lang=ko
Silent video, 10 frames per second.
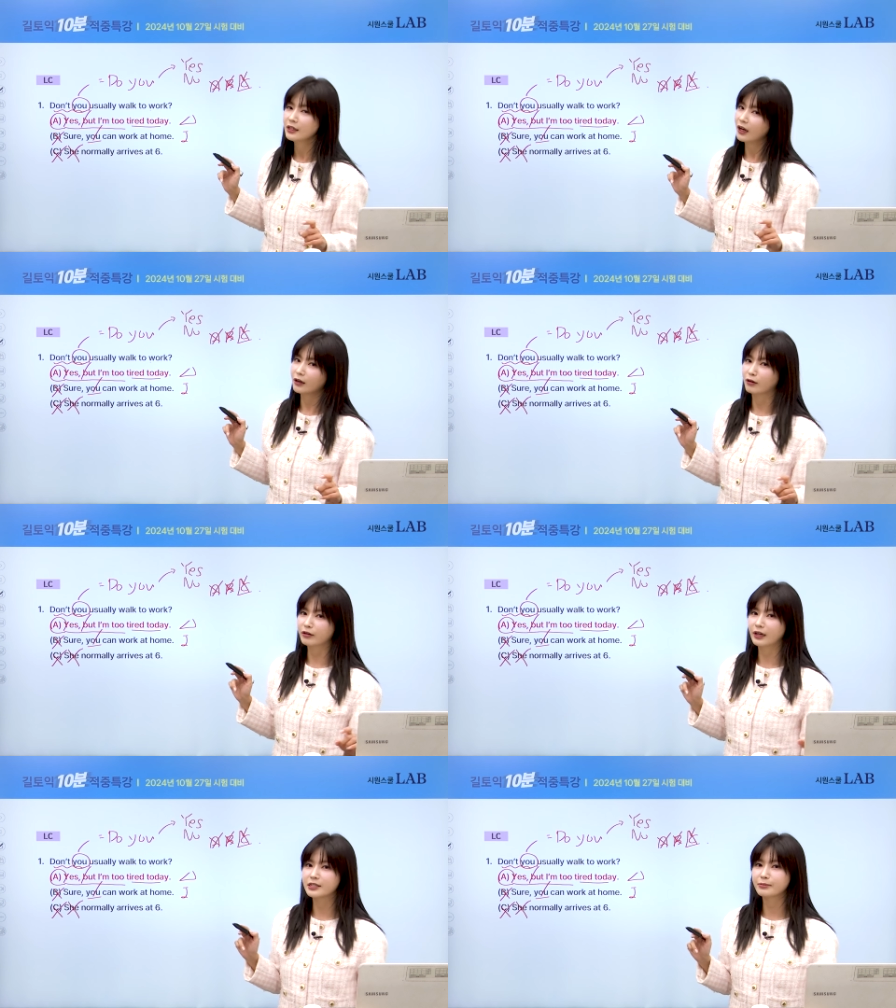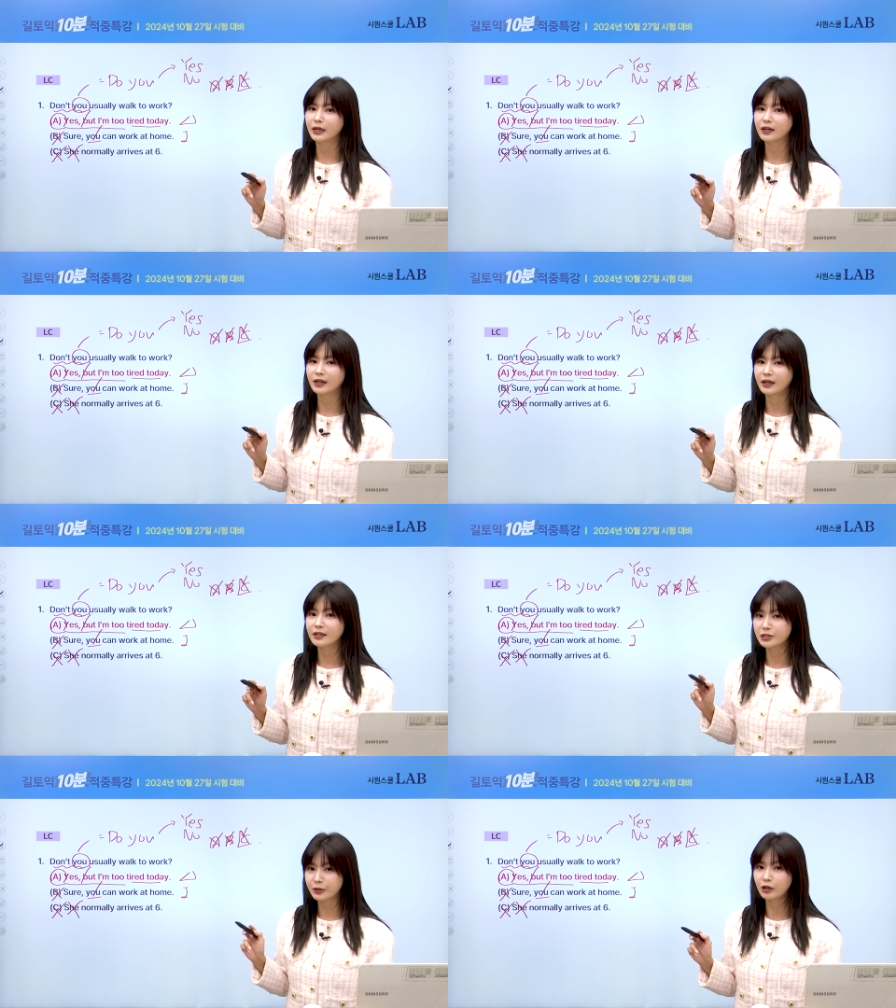아, 걸어가지 말까?
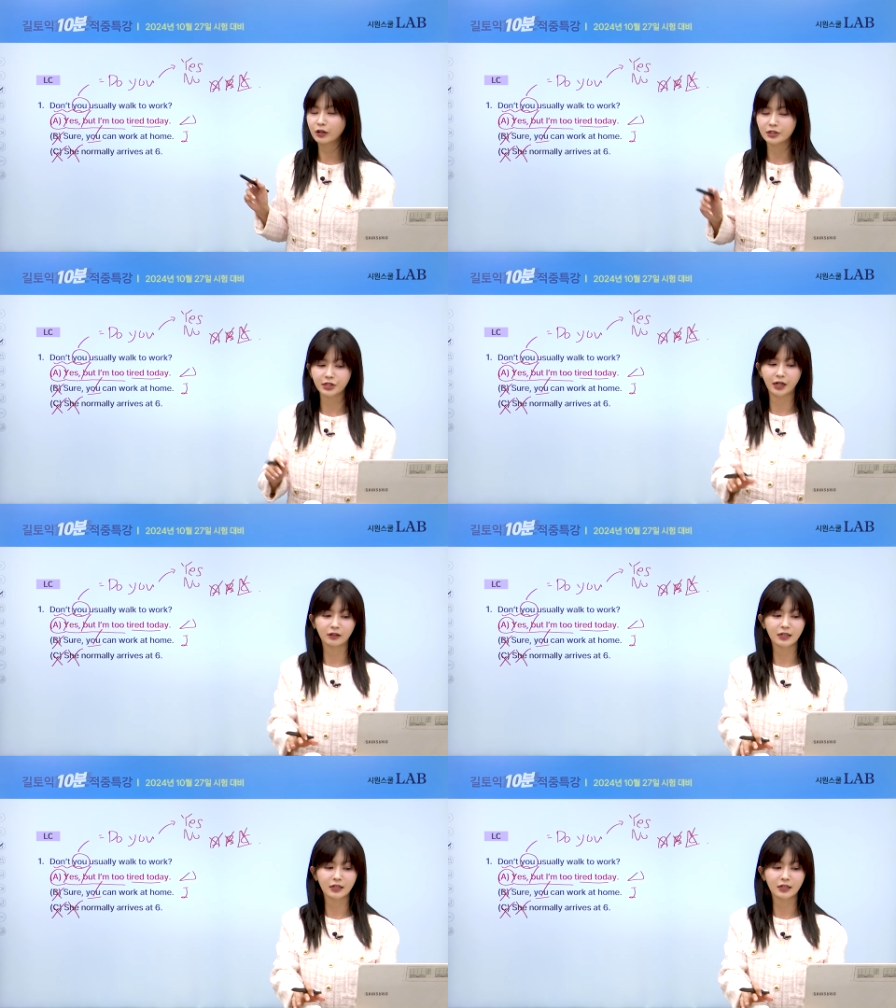지금 이거겠죠.